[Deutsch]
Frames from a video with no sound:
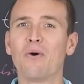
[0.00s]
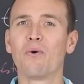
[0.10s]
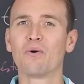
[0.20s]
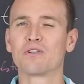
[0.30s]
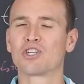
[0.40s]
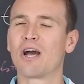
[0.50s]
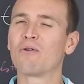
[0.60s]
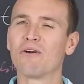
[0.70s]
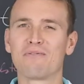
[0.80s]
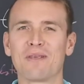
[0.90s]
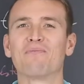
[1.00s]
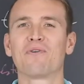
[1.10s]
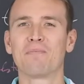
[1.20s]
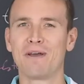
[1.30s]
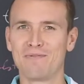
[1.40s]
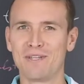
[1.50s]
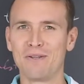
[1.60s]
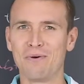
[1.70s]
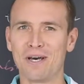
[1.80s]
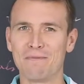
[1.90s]
und schau dir auf jeden Fall mein
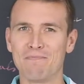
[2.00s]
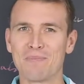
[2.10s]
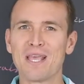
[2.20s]
Video an.